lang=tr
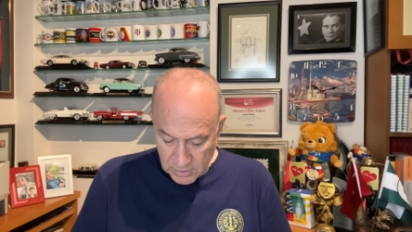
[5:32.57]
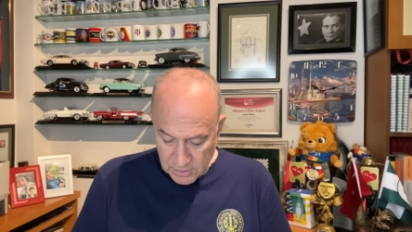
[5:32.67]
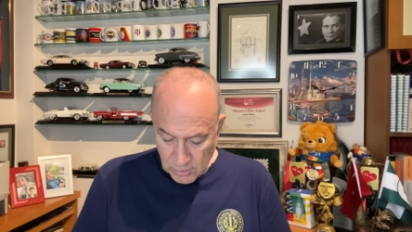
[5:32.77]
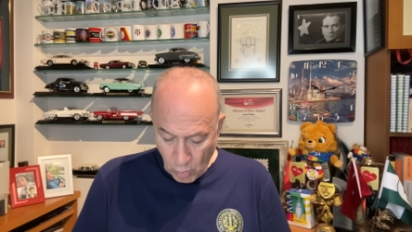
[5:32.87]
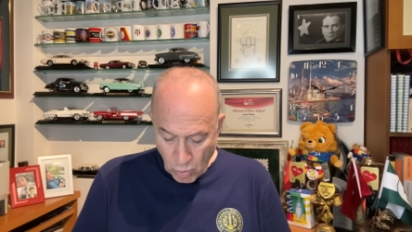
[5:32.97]

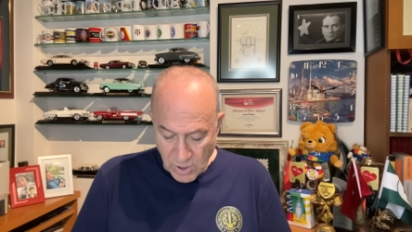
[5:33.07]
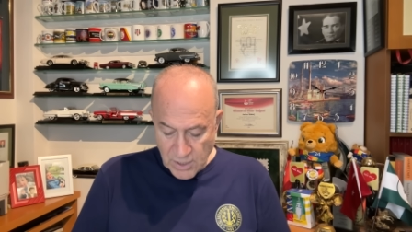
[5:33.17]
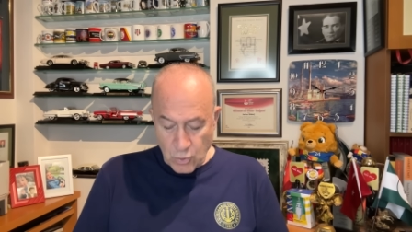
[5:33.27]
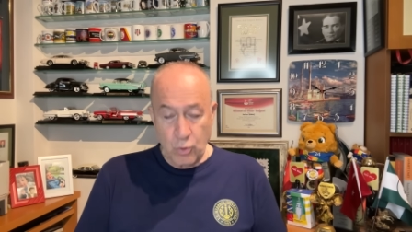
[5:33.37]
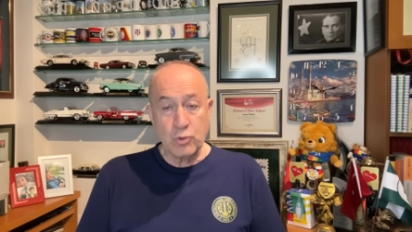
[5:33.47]
E,
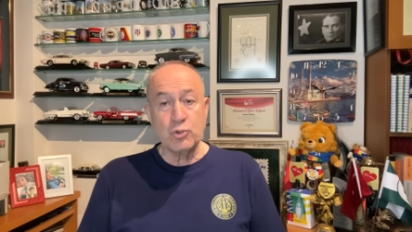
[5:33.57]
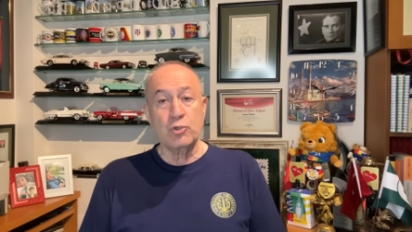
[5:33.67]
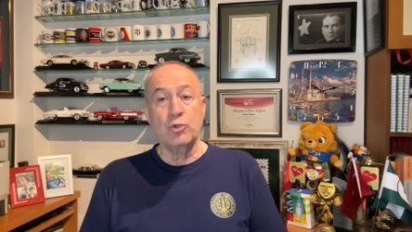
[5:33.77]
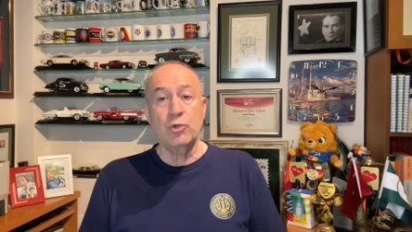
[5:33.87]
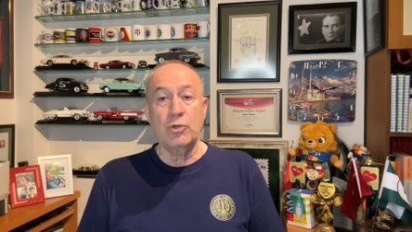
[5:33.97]
Okay
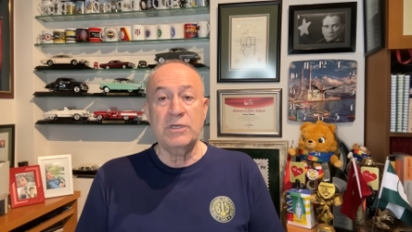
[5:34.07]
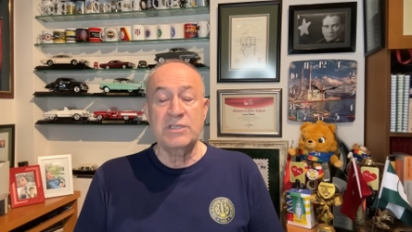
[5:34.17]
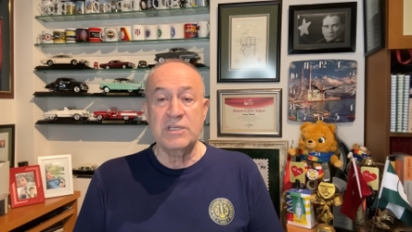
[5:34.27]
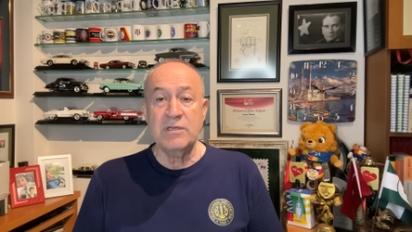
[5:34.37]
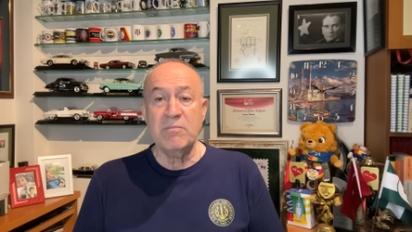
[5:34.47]
Yokuşlu
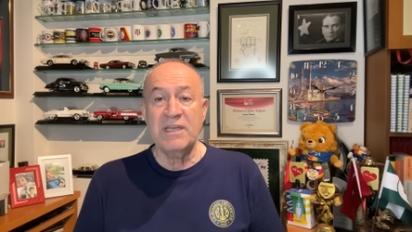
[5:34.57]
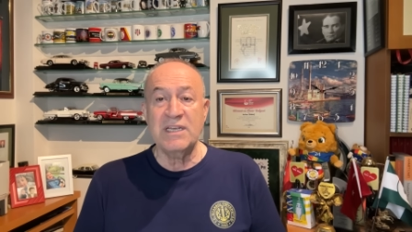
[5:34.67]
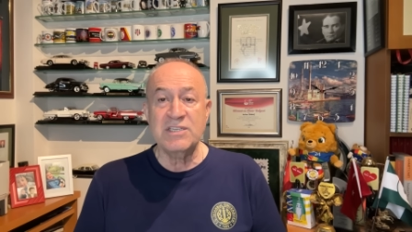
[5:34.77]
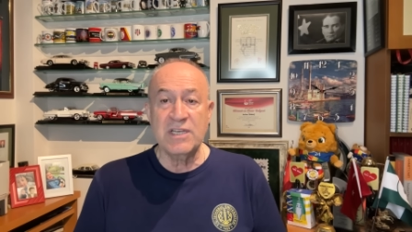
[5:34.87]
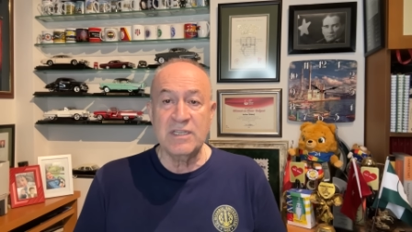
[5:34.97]
için
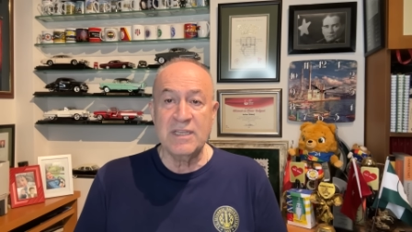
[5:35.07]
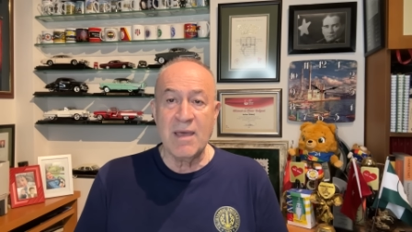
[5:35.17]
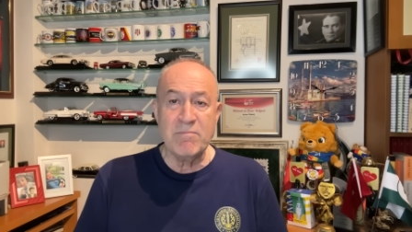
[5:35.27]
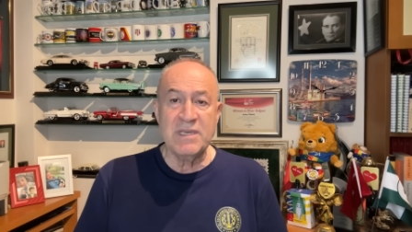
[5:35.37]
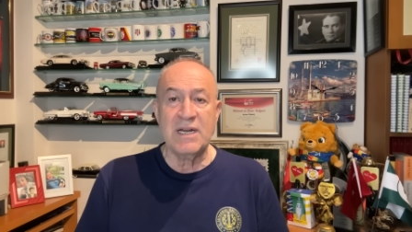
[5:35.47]

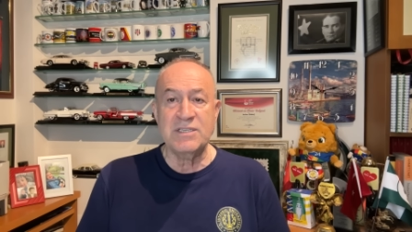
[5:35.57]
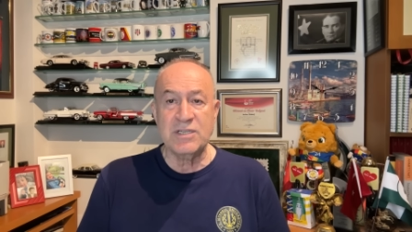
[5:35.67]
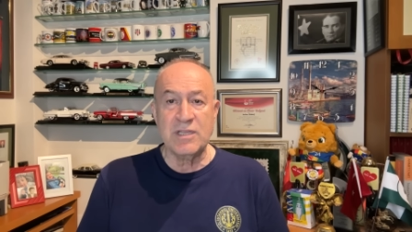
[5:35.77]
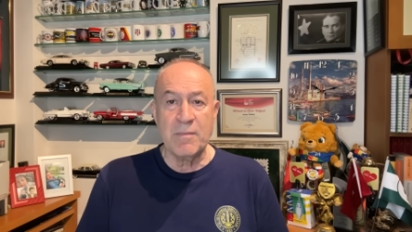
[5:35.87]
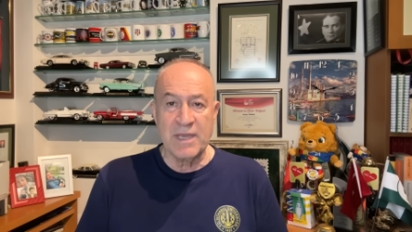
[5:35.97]
menajerinden bir
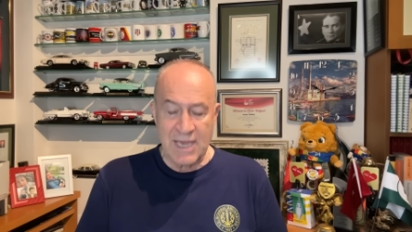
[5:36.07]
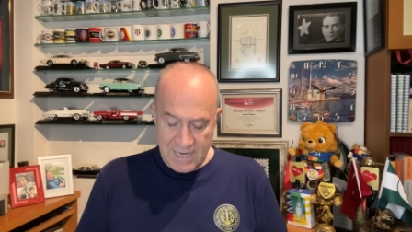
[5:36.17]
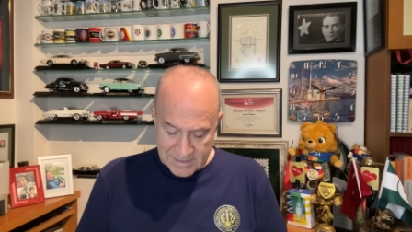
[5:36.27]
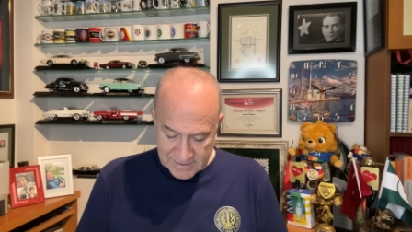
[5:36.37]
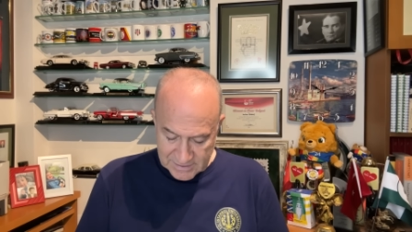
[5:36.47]
açıklama
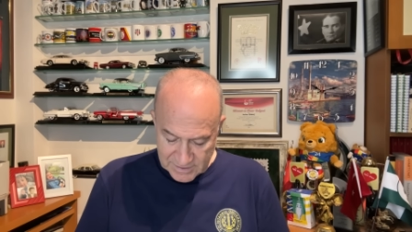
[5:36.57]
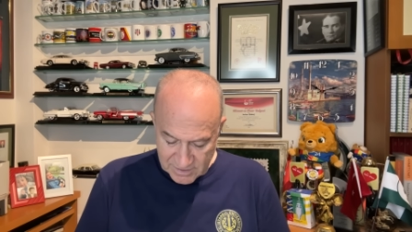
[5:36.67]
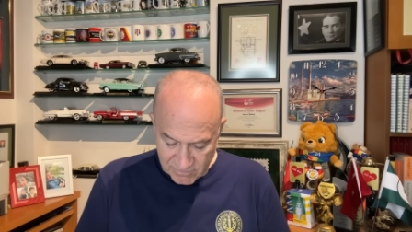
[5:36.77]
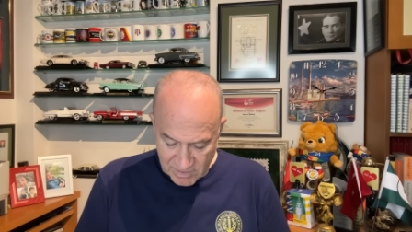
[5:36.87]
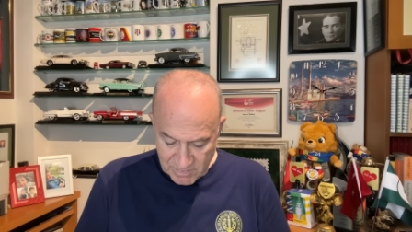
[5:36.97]

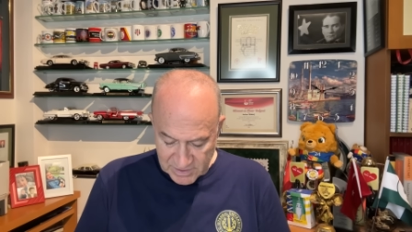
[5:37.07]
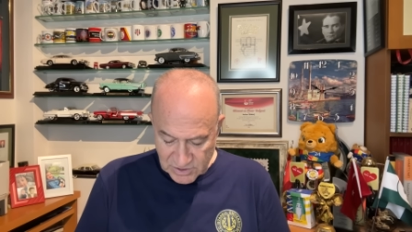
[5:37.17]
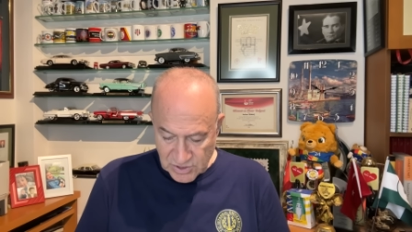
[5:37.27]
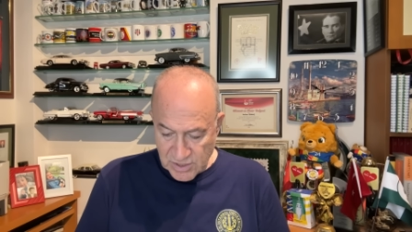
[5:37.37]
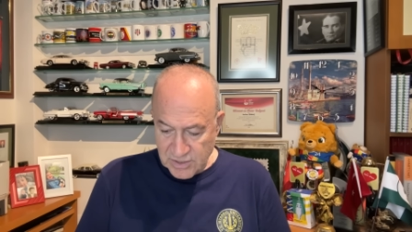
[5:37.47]
geldiğini ve
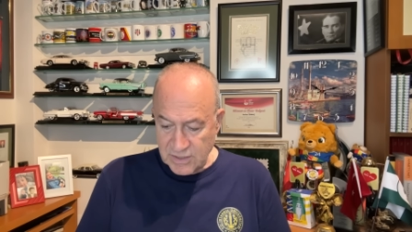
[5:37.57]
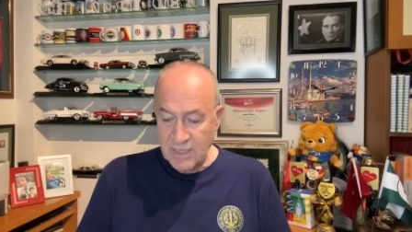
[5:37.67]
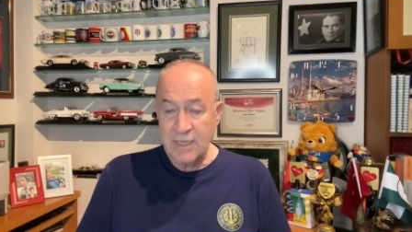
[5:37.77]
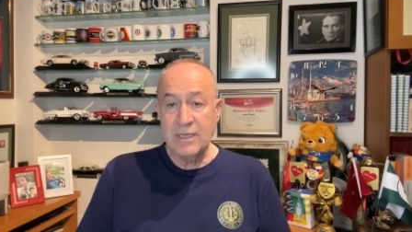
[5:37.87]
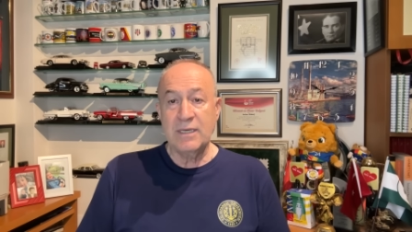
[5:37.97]
menajerinin
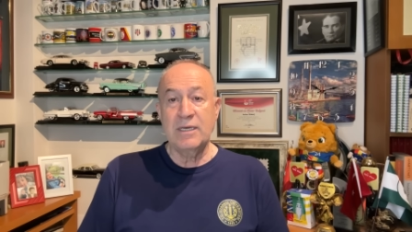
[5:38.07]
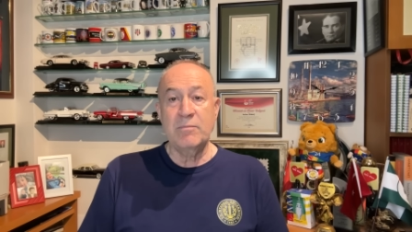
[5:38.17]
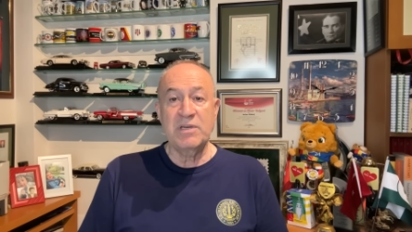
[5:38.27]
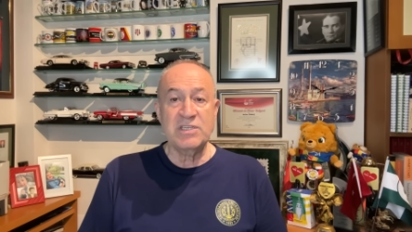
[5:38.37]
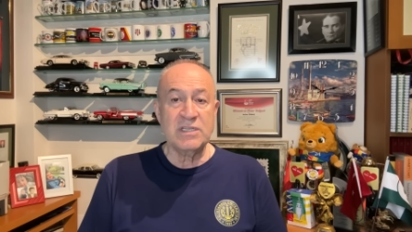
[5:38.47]

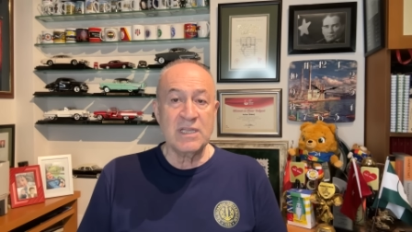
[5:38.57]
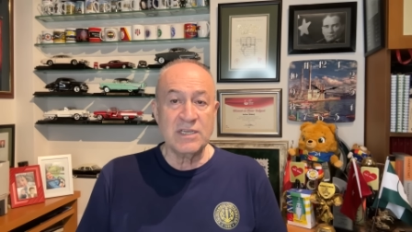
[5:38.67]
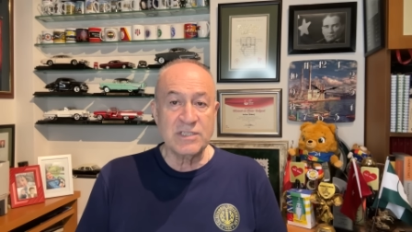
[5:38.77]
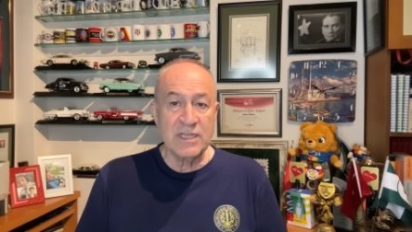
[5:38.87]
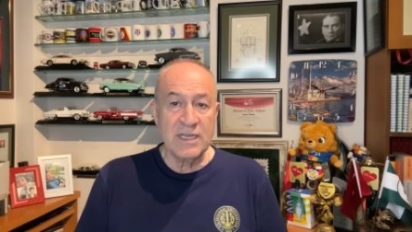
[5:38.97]
e,
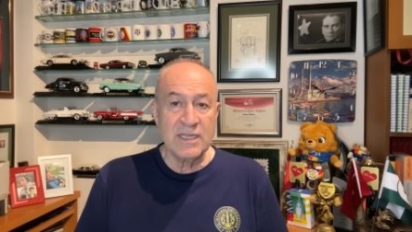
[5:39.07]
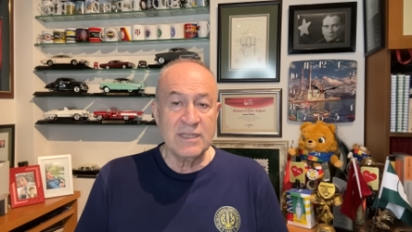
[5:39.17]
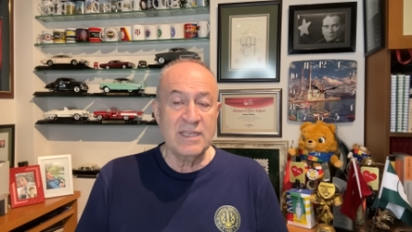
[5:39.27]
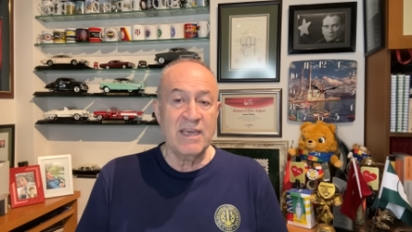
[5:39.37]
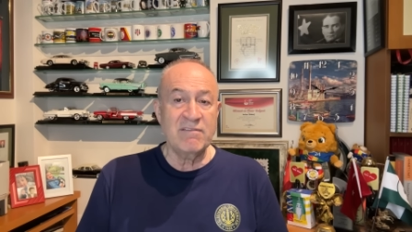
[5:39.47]
Beşiktaş'la
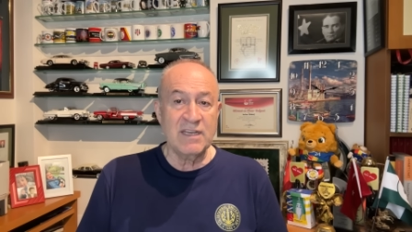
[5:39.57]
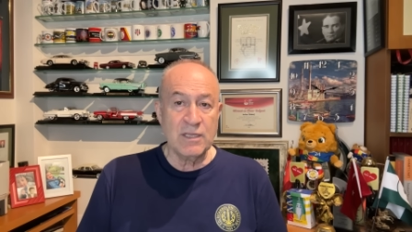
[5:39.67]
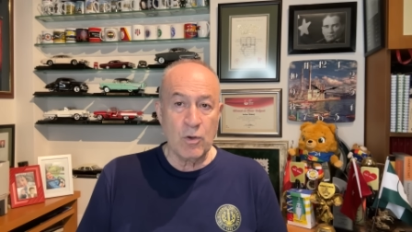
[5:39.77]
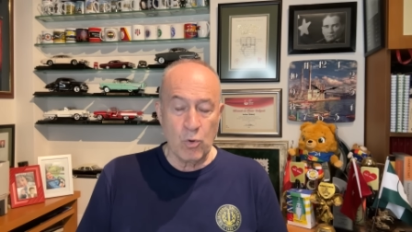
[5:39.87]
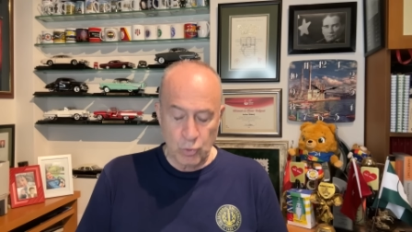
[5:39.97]

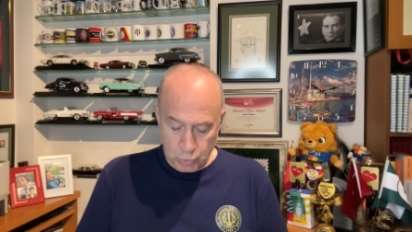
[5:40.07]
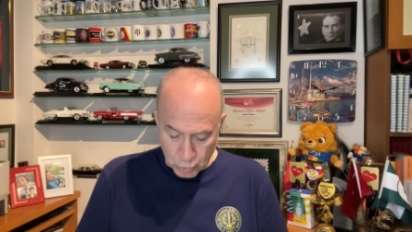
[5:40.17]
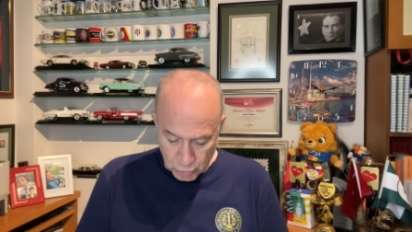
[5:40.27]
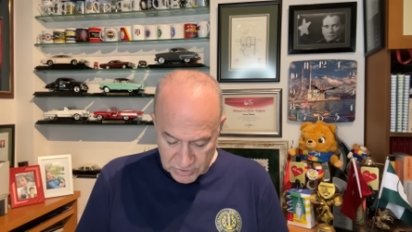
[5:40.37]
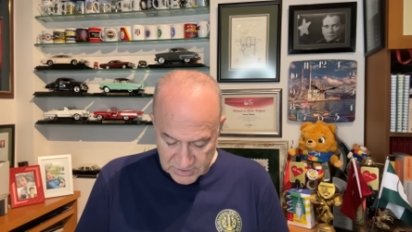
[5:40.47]
devrede
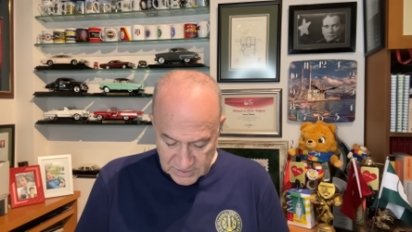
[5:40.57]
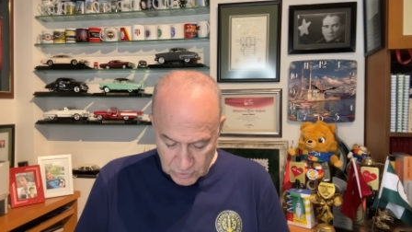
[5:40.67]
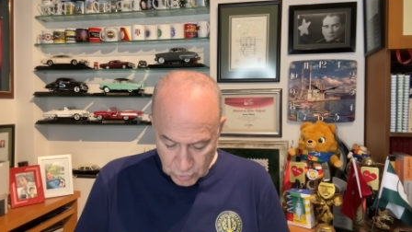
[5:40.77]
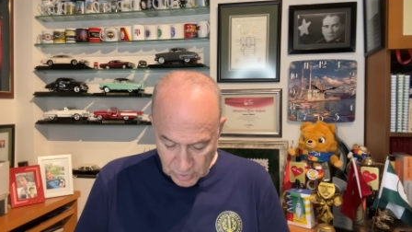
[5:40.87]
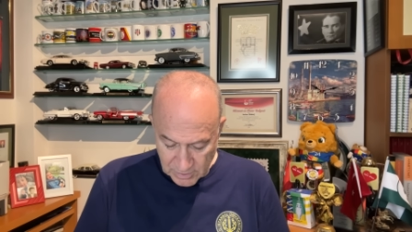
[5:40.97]
olduğunu size
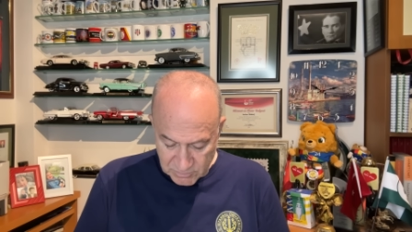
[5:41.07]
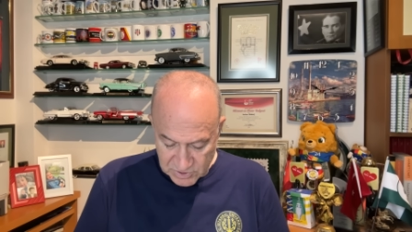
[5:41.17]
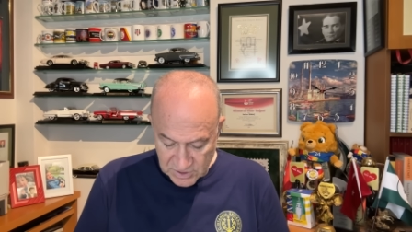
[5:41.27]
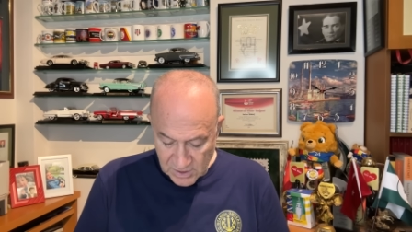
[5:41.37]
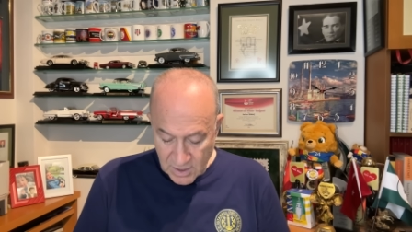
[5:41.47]

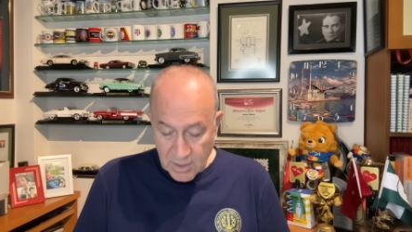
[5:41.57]
söylemiştik.